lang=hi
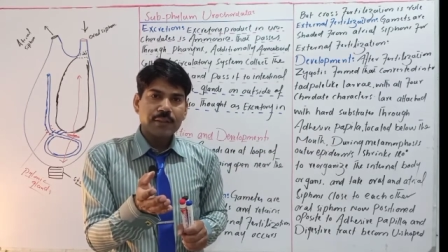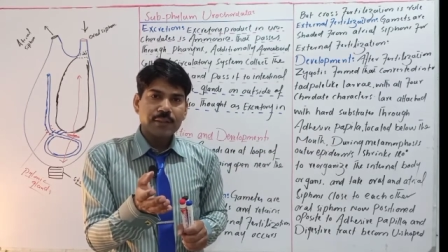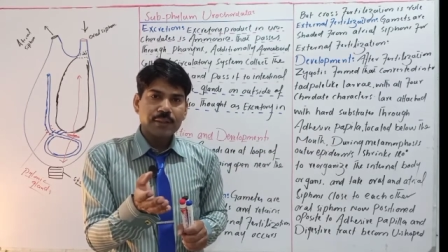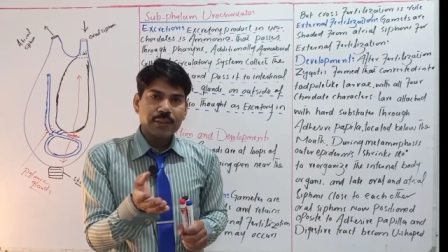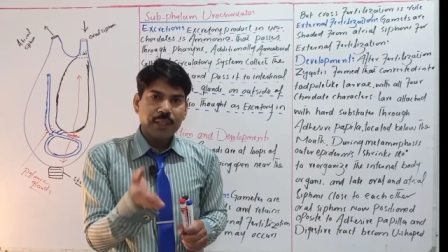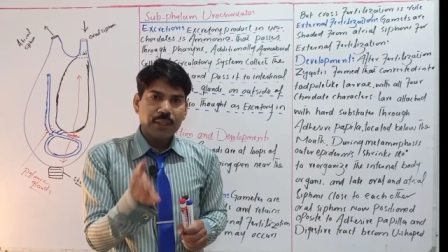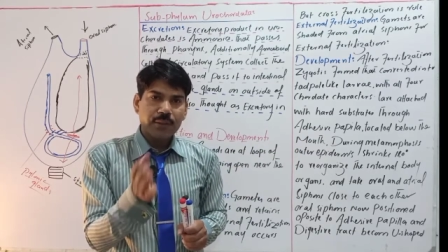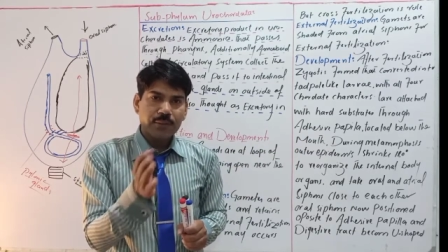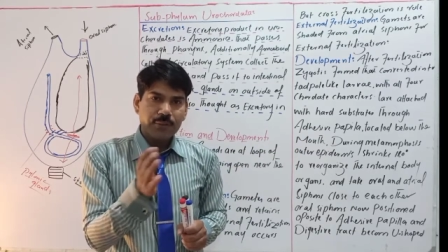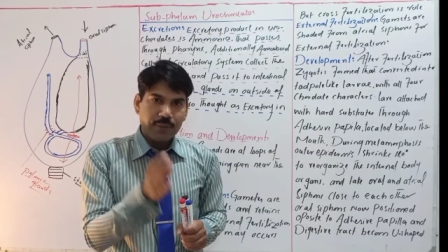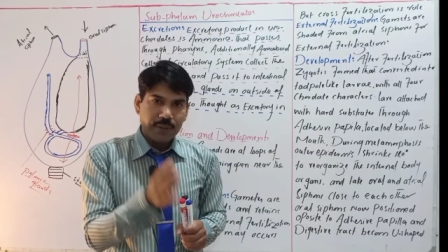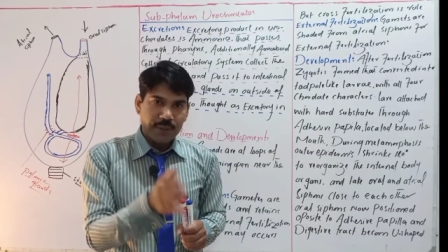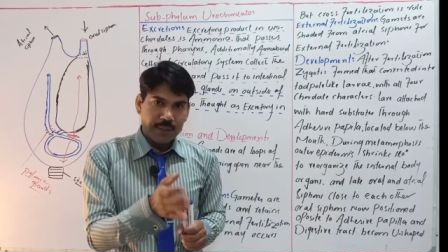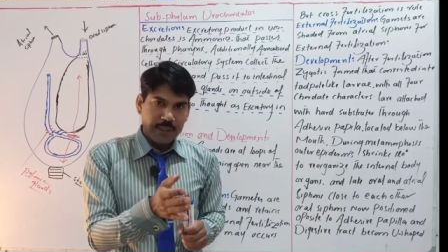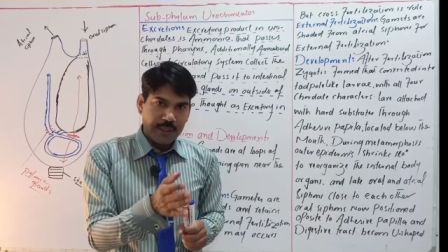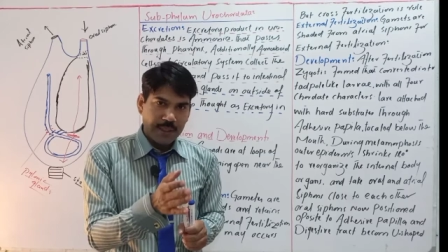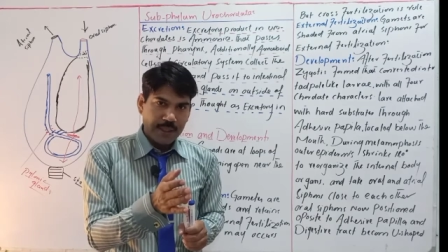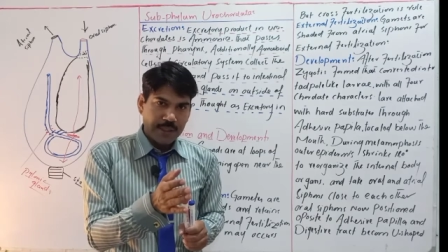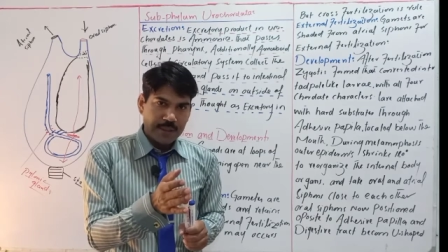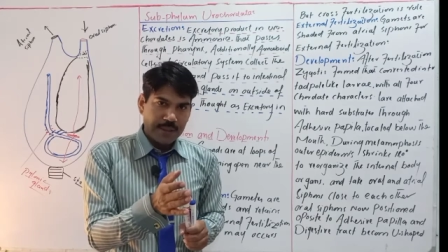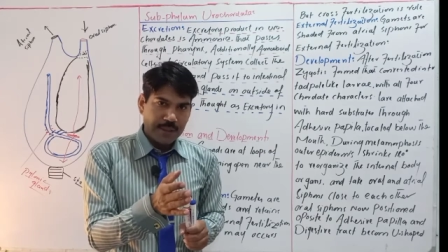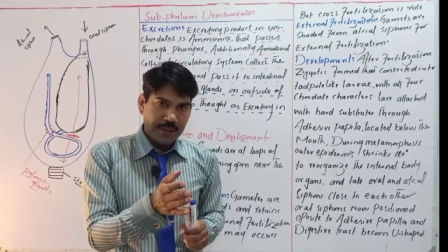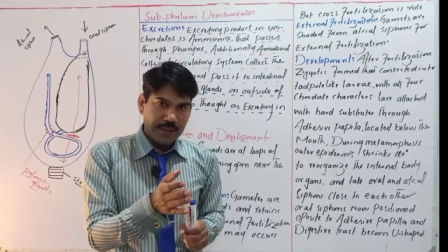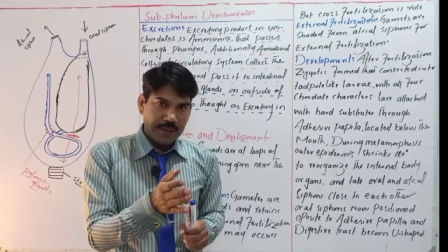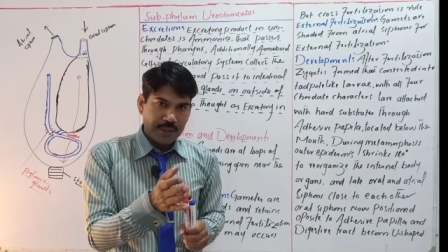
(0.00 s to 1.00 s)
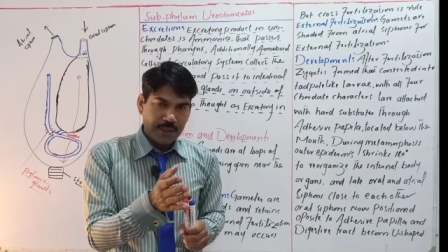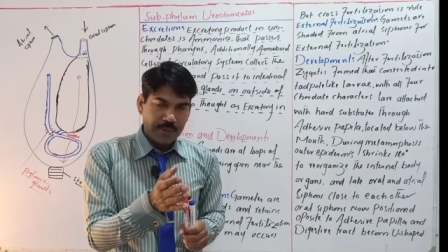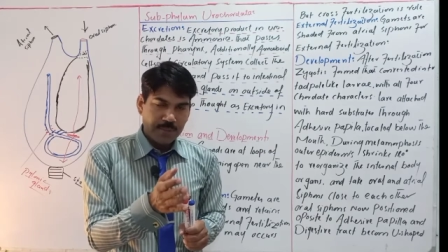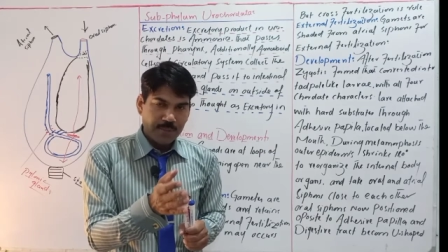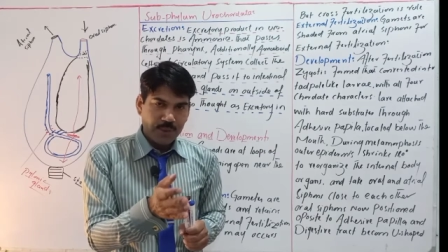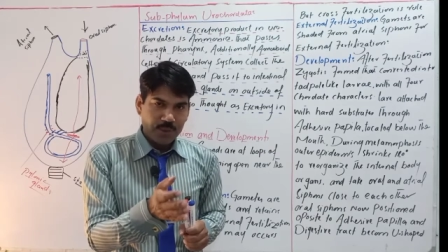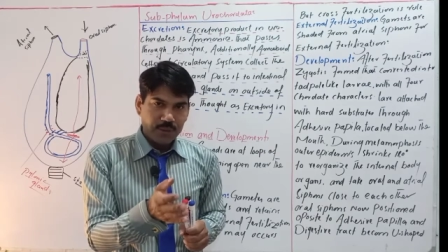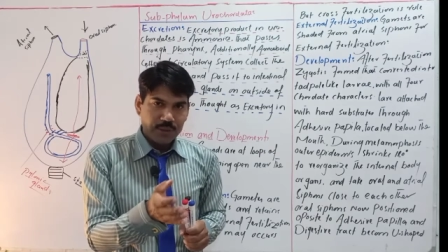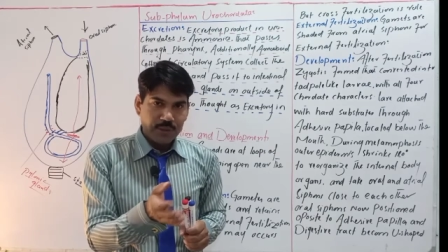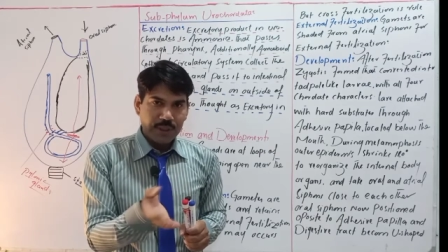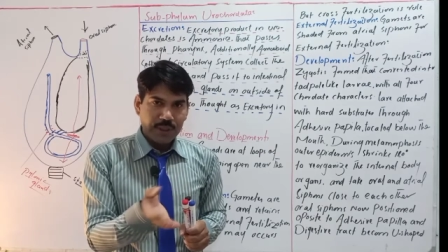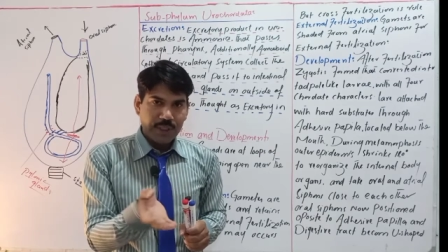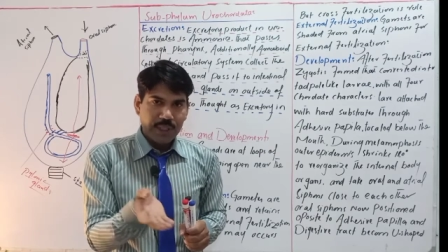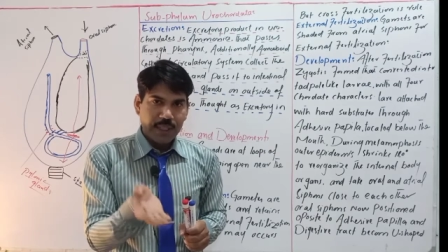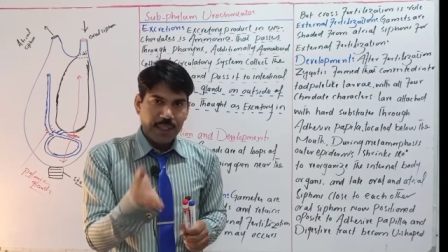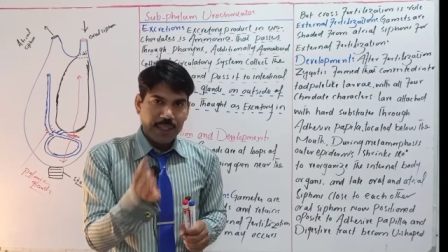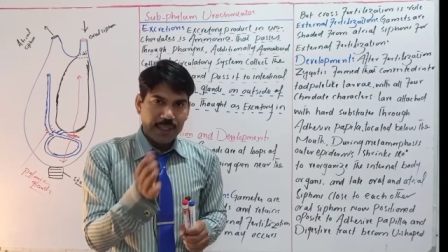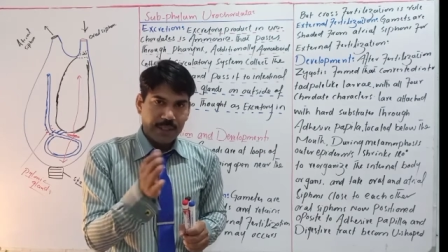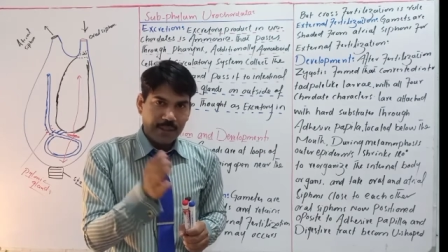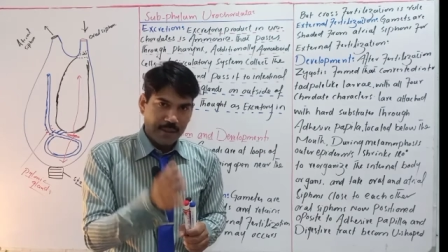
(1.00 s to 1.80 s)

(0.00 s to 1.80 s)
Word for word: सेल्फ फर्टिलाइजेशन भी होती है